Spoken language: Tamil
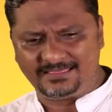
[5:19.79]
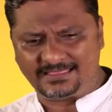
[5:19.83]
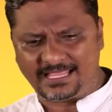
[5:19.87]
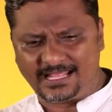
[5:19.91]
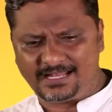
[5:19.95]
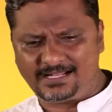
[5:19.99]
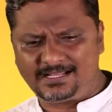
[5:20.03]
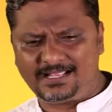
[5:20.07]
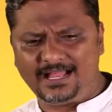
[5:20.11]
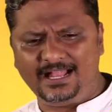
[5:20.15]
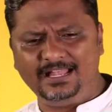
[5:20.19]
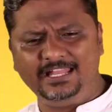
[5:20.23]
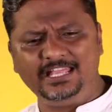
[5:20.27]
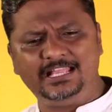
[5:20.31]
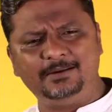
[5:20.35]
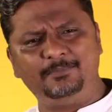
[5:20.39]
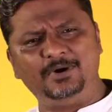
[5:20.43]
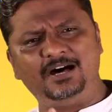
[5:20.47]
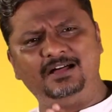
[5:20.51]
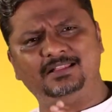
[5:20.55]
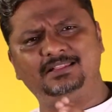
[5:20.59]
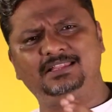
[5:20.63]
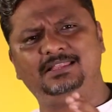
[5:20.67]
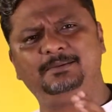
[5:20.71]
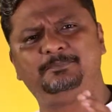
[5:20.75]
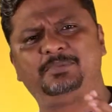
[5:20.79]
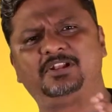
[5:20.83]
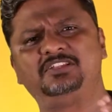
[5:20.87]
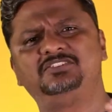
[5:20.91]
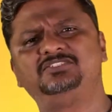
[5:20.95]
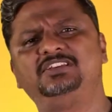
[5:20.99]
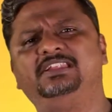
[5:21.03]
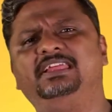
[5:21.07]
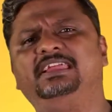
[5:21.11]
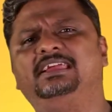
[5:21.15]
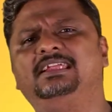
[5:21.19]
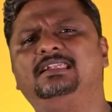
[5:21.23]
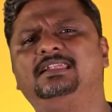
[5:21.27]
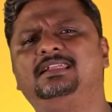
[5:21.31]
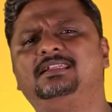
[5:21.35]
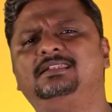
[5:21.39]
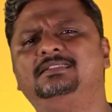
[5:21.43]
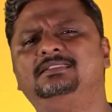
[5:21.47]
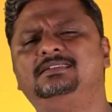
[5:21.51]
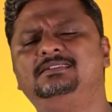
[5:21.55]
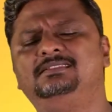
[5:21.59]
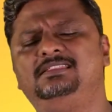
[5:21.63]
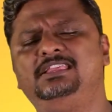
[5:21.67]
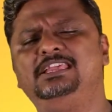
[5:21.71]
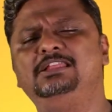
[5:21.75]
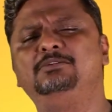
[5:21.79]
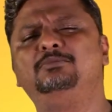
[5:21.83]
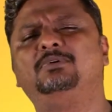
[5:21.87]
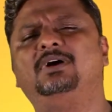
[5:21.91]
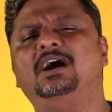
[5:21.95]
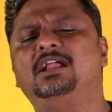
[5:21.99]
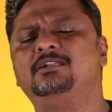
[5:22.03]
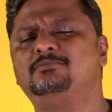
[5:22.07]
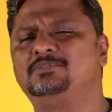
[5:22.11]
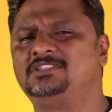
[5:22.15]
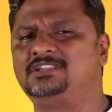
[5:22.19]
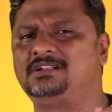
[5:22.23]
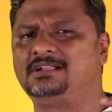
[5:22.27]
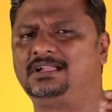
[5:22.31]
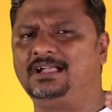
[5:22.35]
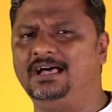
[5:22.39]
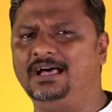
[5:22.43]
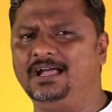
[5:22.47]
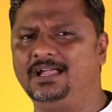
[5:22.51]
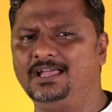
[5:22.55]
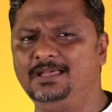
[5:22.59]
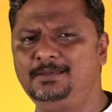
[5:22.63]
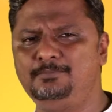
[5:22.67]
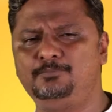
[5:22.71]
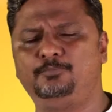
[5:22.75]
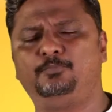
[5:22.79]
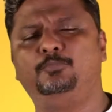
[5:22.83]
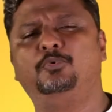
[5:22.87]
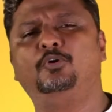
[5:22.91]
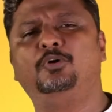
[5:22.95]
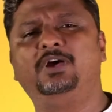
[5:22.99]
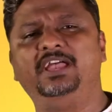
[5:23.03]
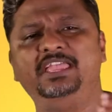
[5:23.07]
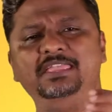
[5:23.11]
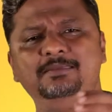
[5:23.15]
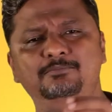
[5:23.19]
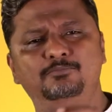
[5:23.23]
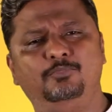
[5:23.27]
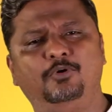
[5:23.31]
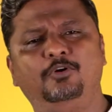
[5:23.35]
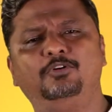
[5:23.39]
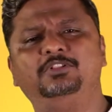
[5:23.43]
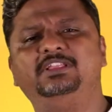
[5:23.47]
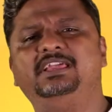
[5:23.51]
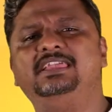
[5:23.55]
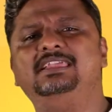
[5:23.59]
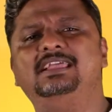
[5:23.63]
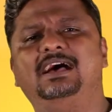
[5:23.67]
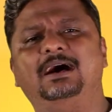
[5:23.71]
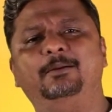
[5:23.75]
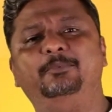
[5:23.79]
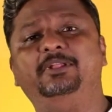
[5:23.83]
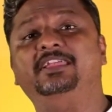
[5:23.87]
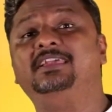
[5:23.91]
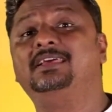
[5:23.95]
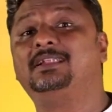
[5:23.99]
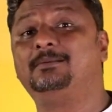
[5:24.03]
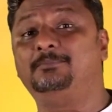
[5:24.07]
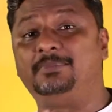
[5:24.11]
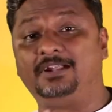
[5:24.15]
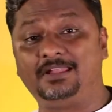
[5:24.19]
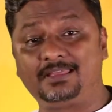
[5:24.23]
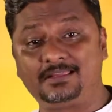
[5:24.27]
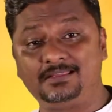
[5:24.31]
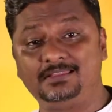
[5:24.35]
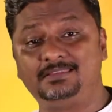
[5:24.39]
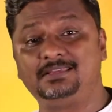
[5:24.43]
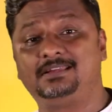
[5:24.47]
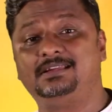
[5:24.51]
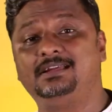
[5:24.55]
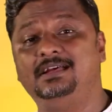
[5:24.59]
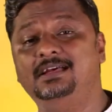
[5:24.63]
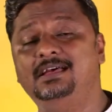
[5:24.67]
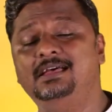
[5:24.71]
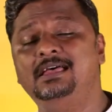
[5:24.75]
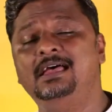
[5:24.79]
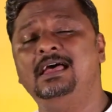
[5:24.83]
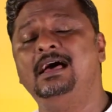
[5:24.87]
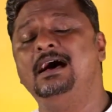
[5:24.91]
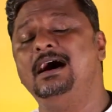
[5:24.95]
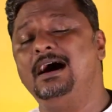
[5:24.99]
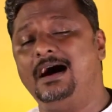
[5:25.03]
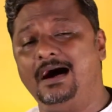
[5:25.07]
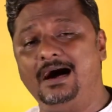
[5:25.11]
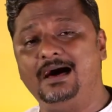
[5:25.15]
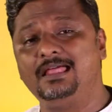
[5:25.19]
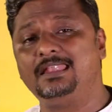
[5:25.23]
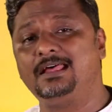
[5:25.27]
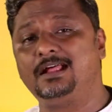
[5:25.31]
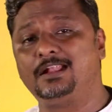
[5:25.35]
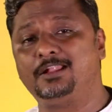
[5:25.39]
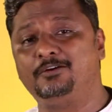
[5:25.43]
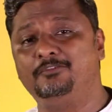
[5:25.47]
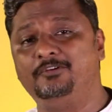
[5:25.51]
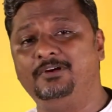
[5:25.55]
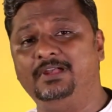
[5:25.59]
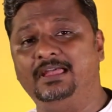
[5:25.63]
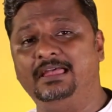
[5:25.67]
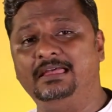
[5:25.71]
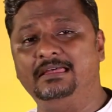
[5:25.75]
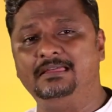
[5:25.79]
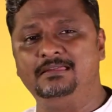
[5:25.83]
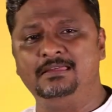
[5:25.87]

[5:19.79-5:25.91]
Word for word: தற்காலிகமாக அந்த பிரச்சனைகள்லேருந்து தீர்வு காண்பதற்காக புகை போதை அப்படிங்கிற பழக்கத்துக்கு ஆளானவங்க